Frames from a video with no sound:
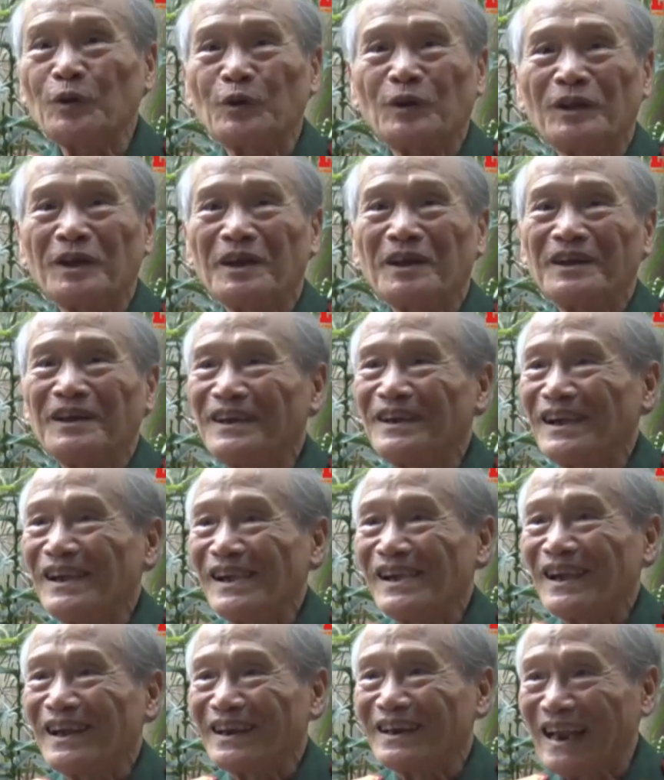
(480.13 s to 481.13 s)
tôi thấy
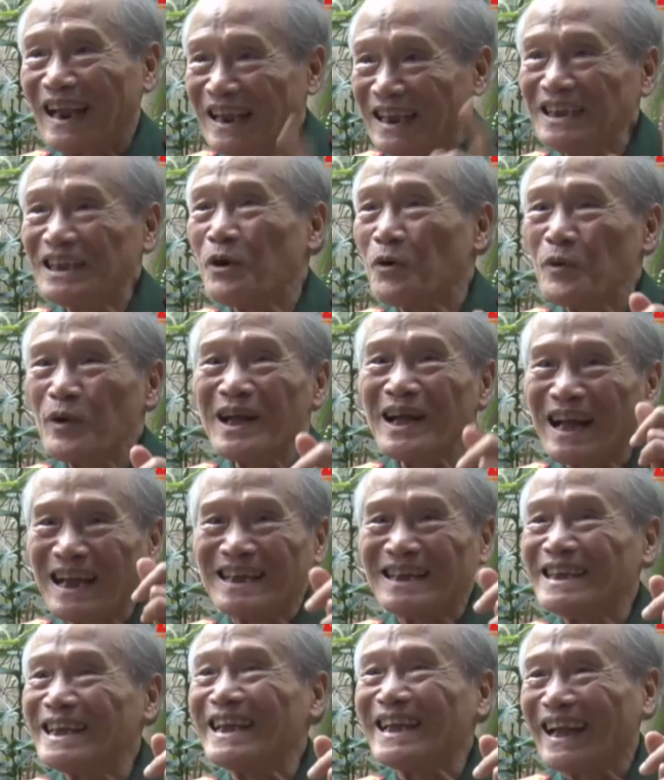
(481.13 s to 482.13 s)
đánh dấu cái ngày
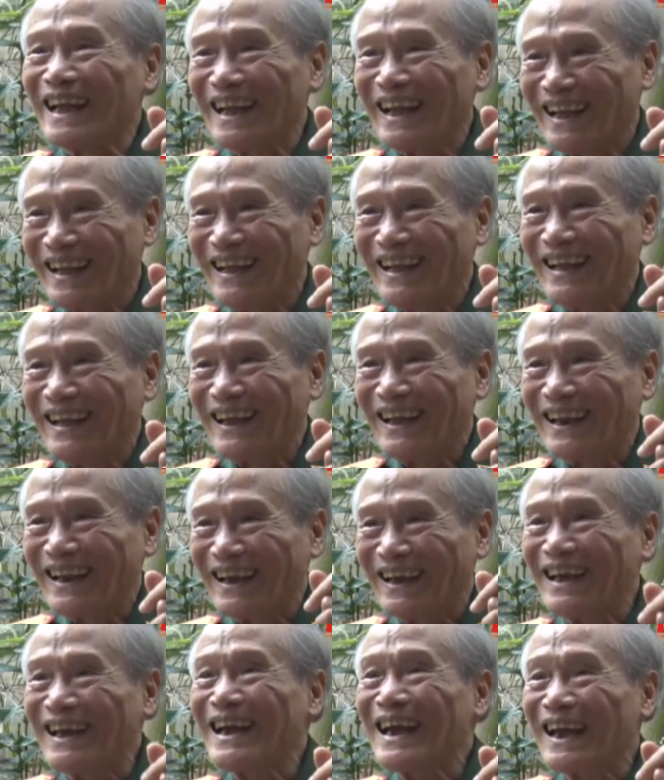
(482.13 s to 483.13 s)
sinh ấy là
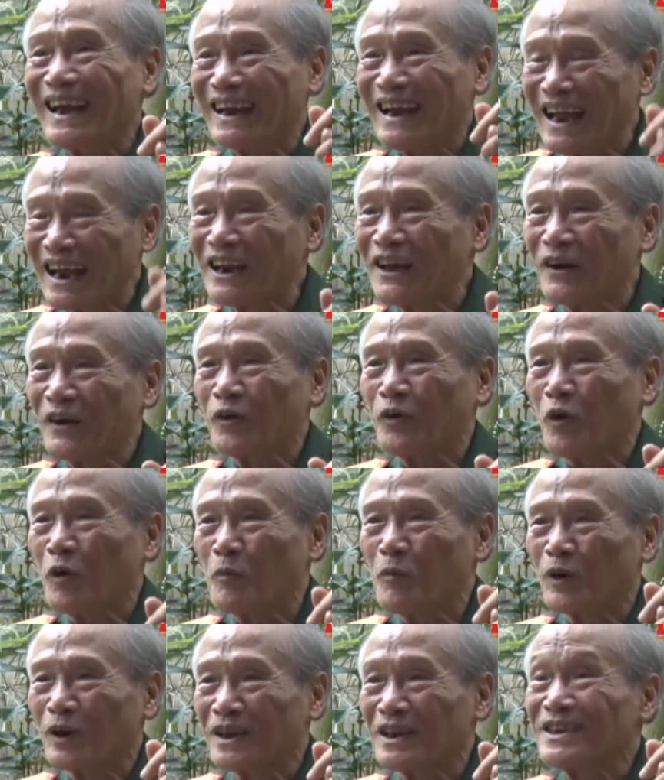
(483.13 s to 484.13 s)
cái ngày ra đời của
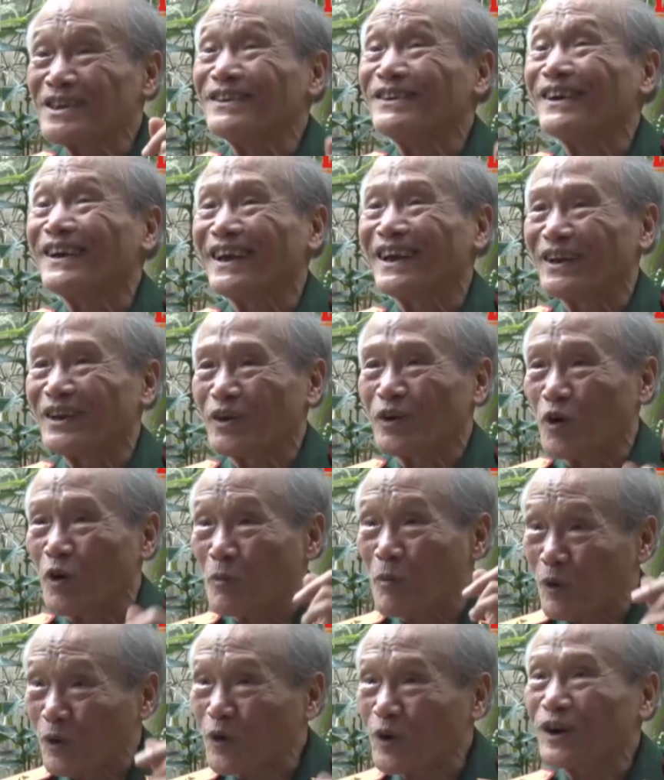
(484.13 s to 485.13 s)
một cái sự kiện của
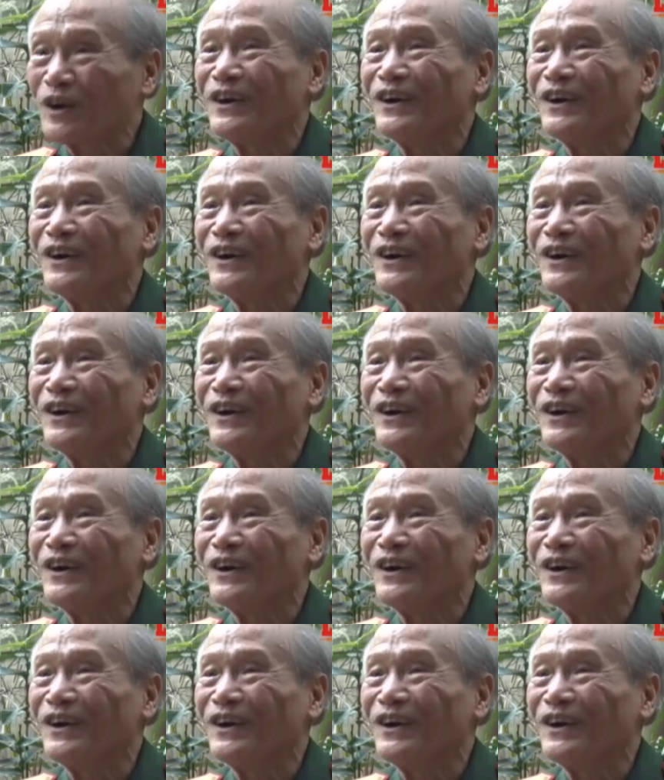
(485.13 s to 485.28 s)
một con